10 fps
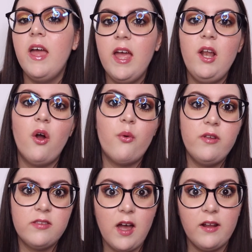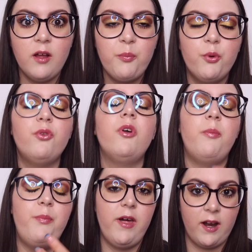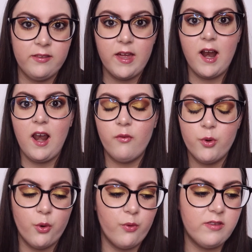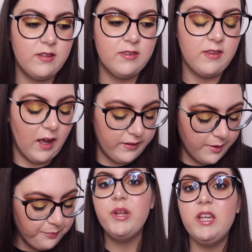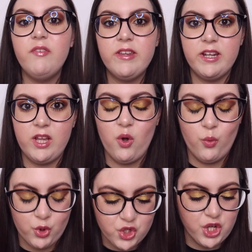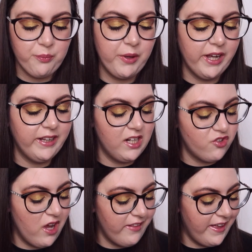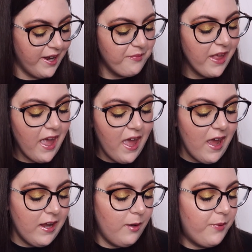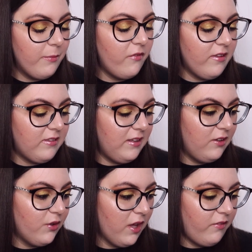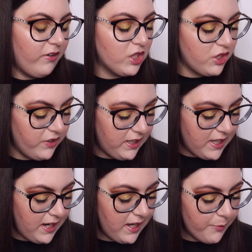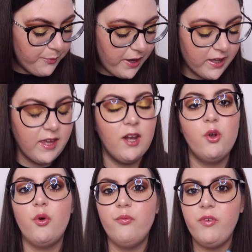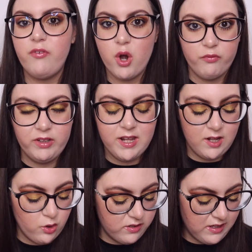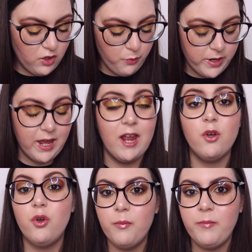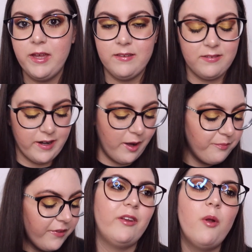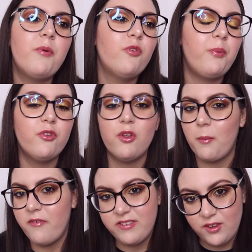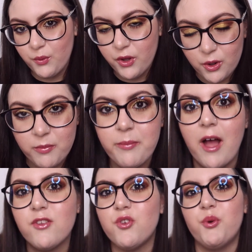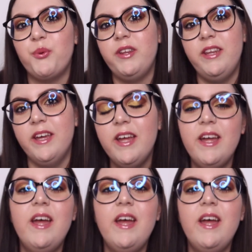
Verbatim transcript: e li ho acquistati appunto per andare al lavoro quest'estate quindi vedrete uno shopping del genere il primo vestito che vi faccio vedere ma che non vi farò vedere indossato perché non mi entra partendo dal presupposto che a me i vestiti lunghi non mi piacciono quindi